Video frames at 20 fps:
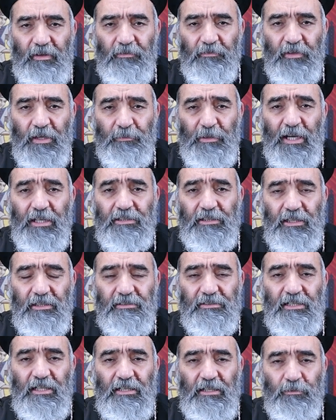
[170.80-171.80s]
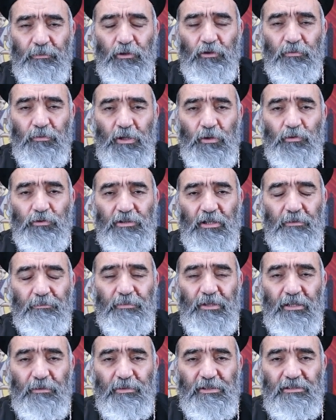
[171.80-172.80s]
فيا بخت الانسان اللي بيطلب قوه
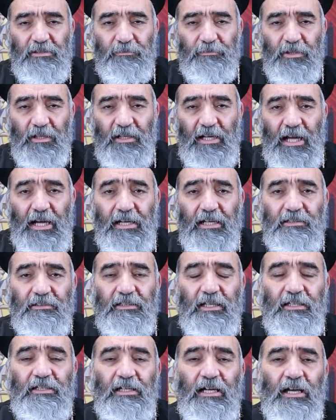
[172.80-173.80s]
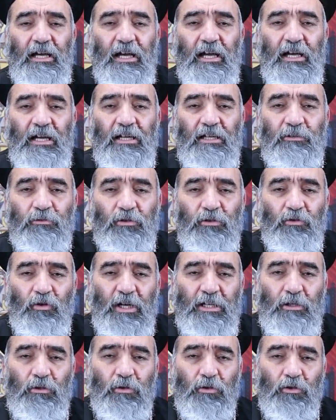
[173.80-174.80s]
ربنا باستمرار الحاجه الثانيه بيقول
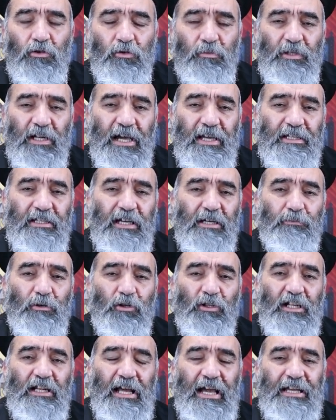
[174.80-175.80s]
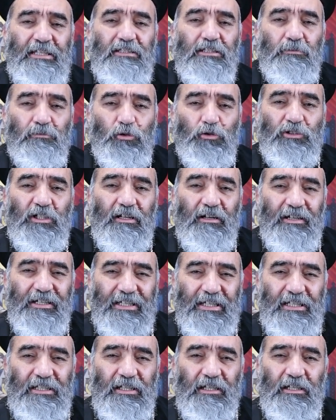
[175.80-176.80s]
ويل للقلوب الهيابه وللايدي
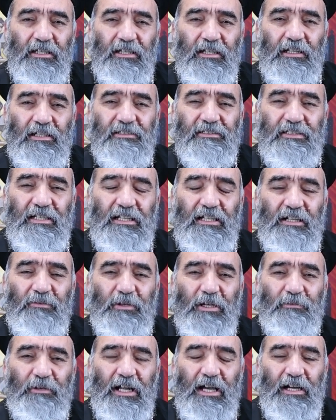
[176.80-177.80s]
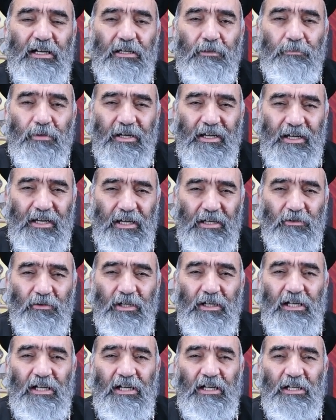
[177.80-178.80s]
المتراخيه الانسان اللي بيعمل حاجه
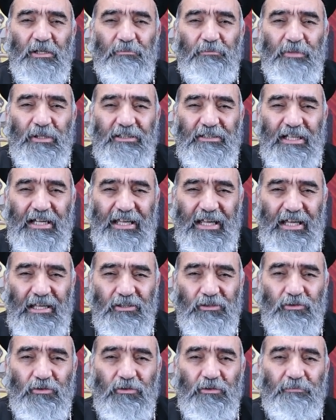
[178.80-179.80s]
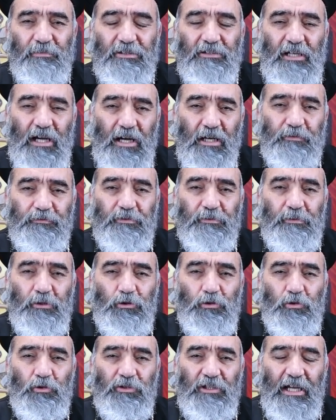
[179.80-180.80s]
برخاوه بتكاسل بضعف
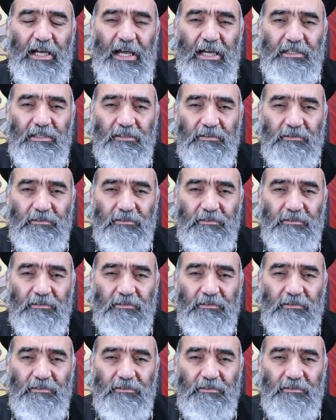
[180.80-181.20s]
بدون اي